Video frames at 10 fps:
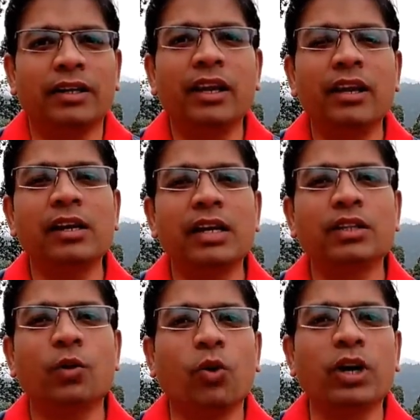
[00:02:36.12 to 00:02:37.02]

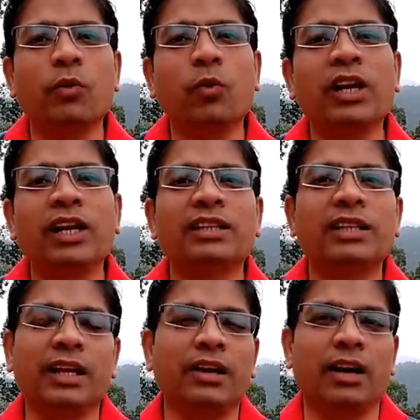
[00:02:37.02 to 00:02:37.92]
இருள்லேருந்து ஒளி
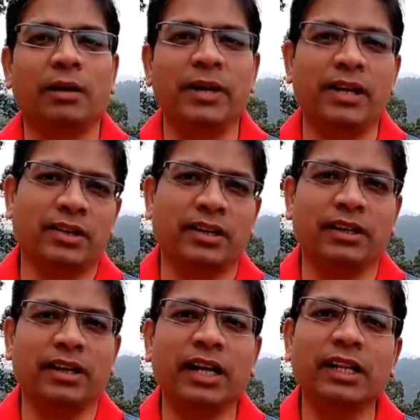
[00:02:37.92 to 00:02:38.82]
ஒளிலேருந்து இருள் அப்படின்னாங்க
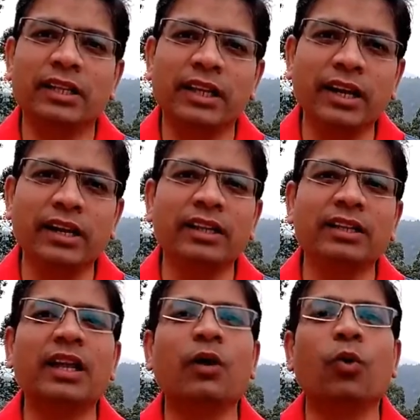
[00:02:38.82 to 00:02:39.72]
அதாவது
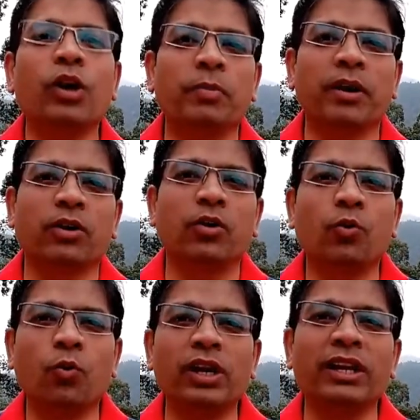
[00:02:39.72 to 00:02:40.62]
இருள்லேருந்து தான் ஒளி
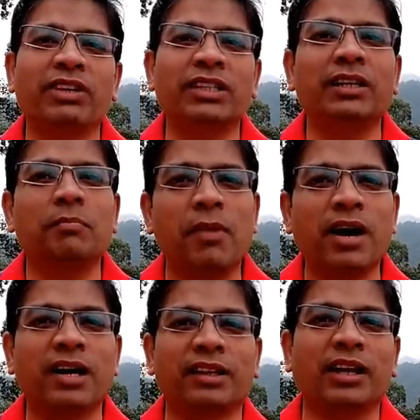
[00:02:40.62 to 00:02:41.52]
பிறக்கும் ஒளி வந்து
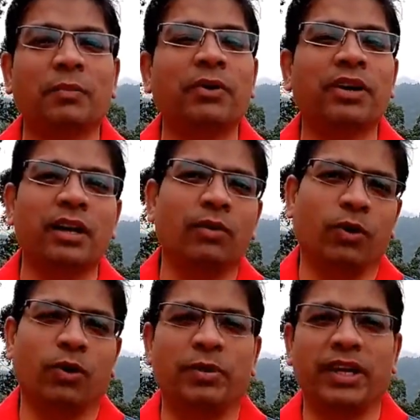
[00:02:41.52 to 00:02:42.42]
மங்கனத்துக்கு அப்புறம் இருள்
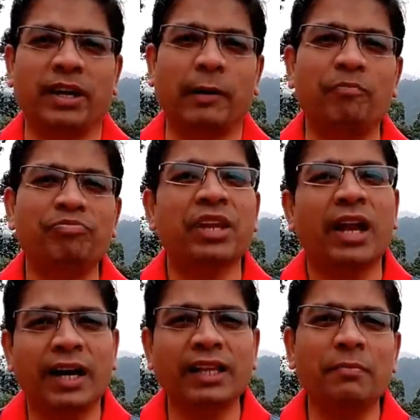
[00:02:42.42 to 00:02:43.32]
வரும் அப்படிங்கிறாங்க
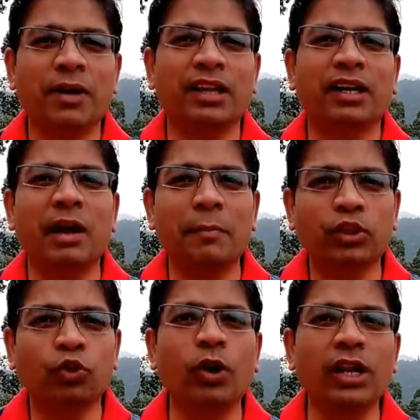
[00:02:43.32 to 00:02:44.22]
அதே மாதிரி தான் நம்ம
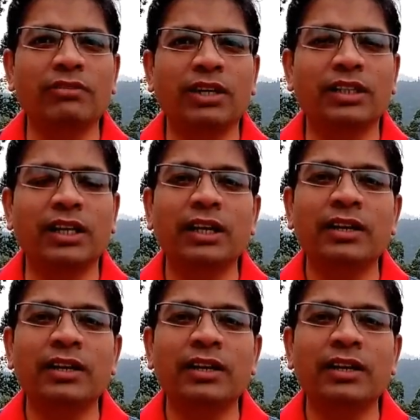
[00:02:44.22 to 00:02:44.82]
தொழில் வந்து